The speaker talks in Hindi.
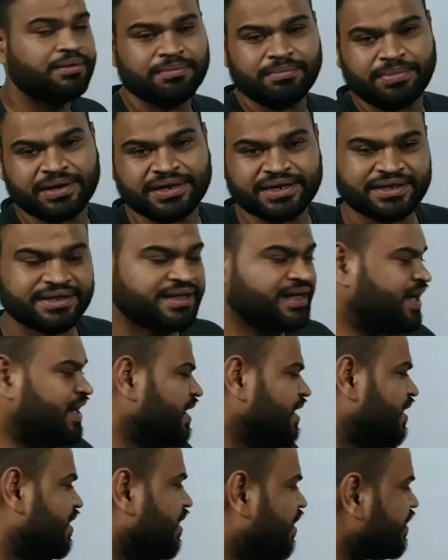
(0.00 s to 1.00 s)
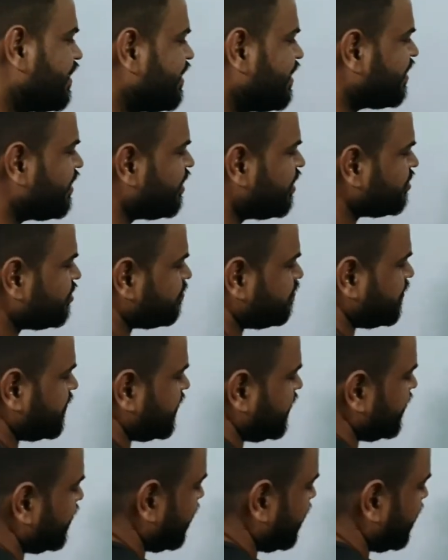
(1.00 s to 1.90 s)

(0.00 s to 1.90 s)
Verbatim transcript: बट क्या गाड़ी की स्पीड